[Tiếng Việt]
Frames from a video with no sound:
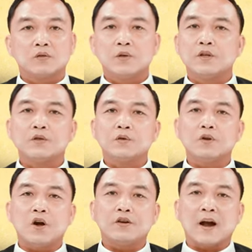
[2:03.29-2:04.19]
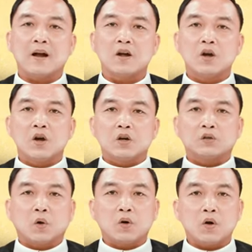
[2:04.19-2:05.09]
Chúa Giêsu nói rằng
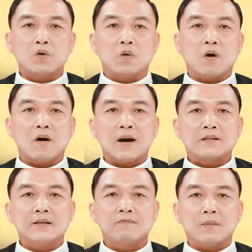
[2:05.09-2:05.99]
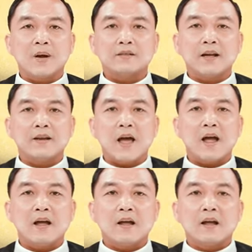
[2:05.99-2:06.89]
tội lỗi của Chorazin và
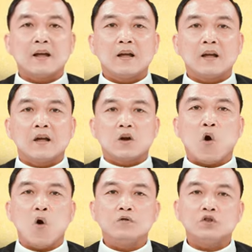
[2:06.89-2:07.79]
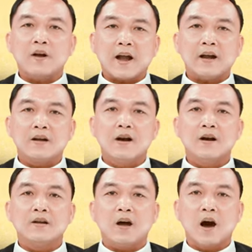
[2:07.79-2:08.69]
Bethsaida khốn cho các
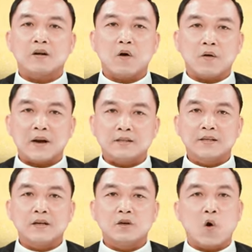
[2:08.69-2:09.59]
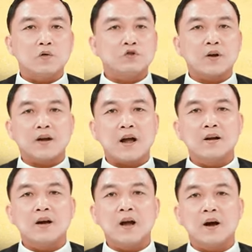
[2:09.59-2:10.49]
ngươi hỡi Khorazin khốn cho
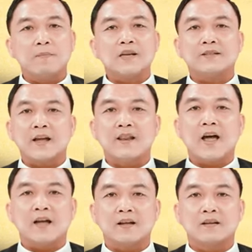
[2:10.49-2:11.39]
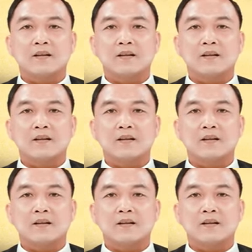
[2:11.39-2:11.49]
các ngươi hỡi Bethsaida